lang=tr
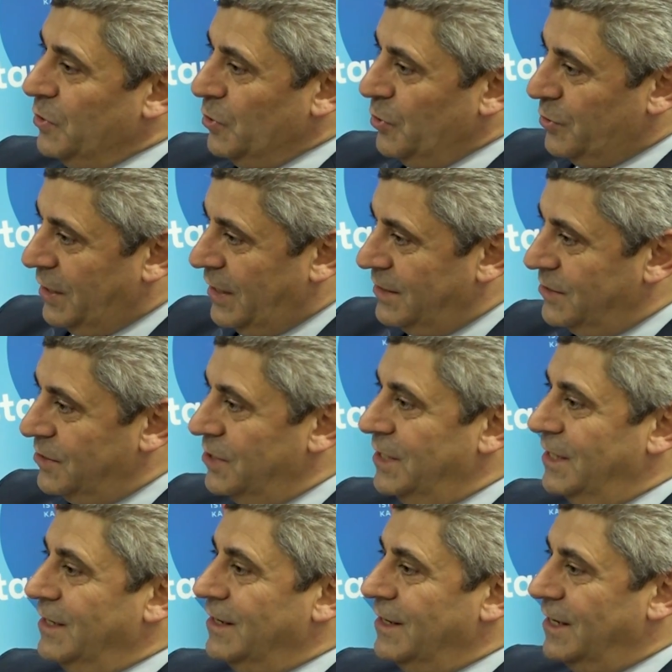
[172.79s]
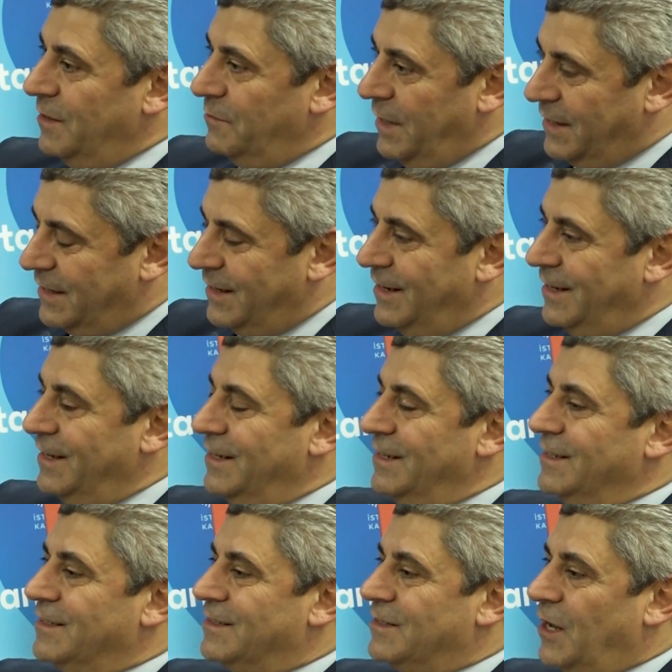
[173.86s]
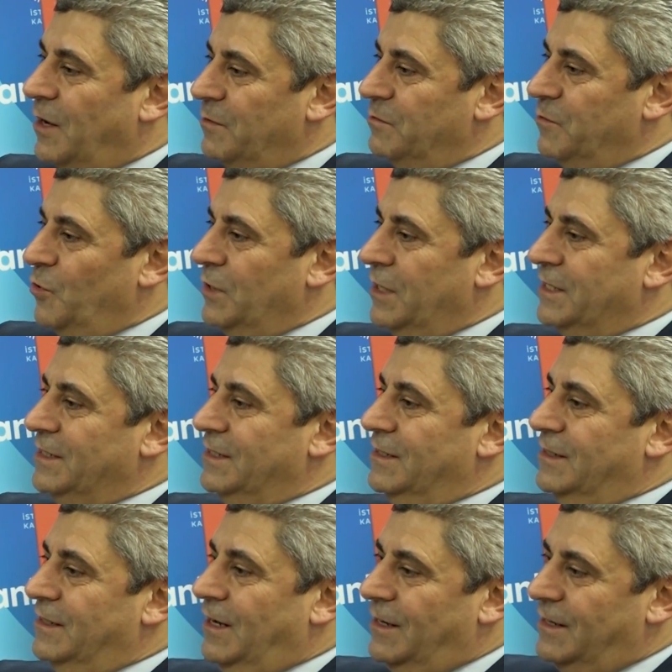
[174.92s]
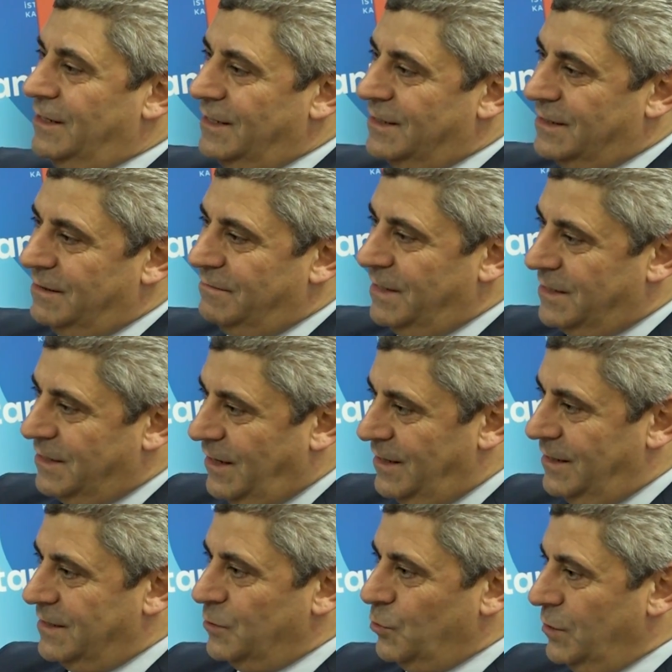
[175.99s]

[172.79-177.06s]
Öğrenciyi, emekliyi, tam olanı, annesini vesairesini.